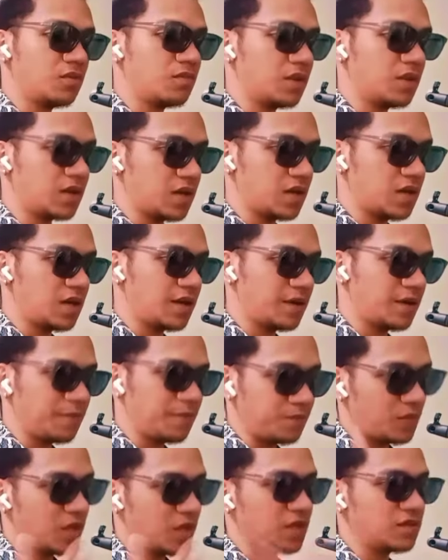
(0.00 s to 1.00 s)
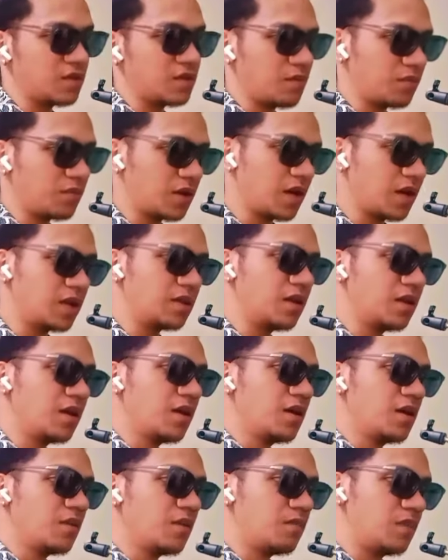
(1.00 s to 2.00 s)
baka may some kind
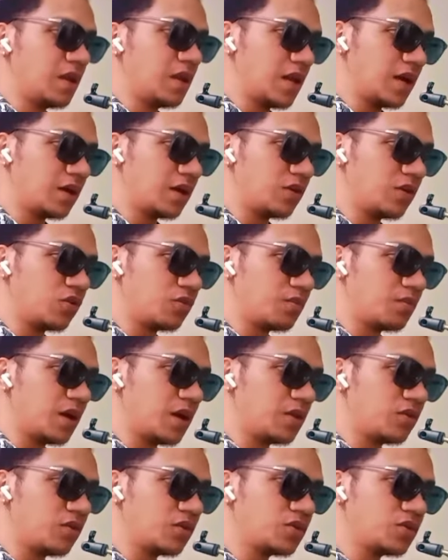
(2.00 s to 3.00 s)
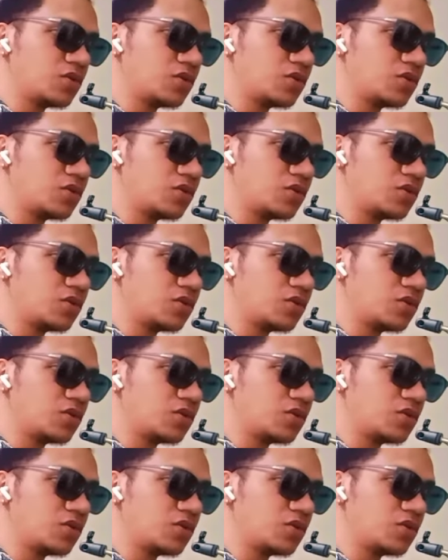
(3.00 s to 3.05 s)
milagro pa no.